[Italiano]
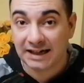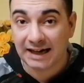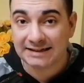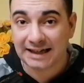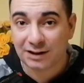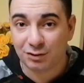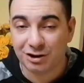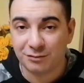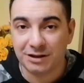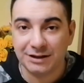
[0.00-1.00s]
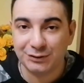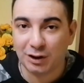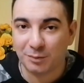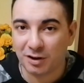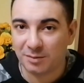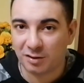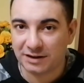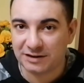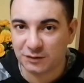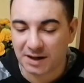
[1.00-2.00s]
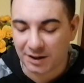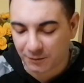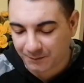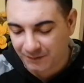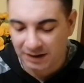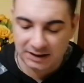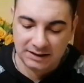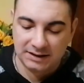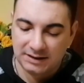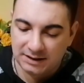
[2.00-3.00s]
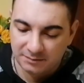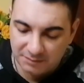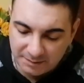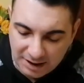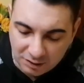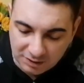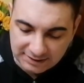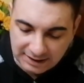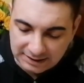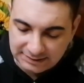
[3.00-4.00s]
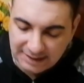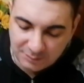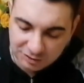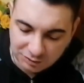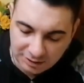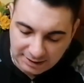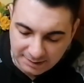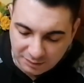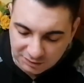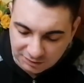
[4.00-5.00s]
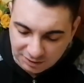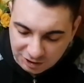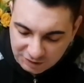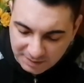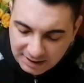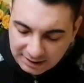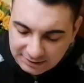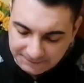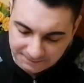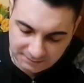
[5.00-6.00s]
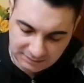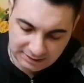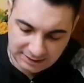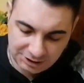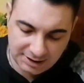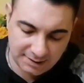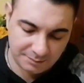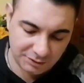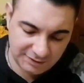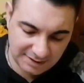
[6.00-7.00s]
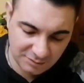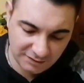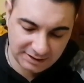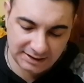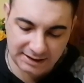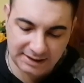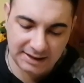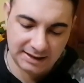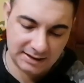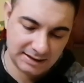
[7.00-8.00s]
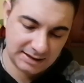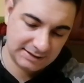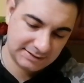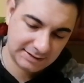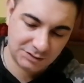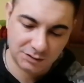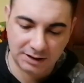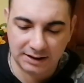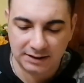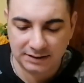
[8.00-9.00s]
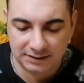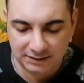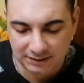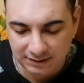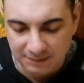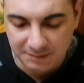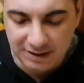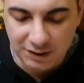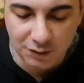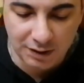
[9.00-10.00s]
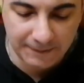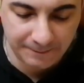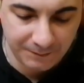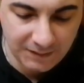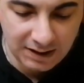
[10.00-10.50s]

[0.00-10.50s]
Ed eccoci qui dopo la prova di sparo. Prima cosa andiamo a togliere i postoli già sparati e già possiamo vedere che ha l'estrattore migliore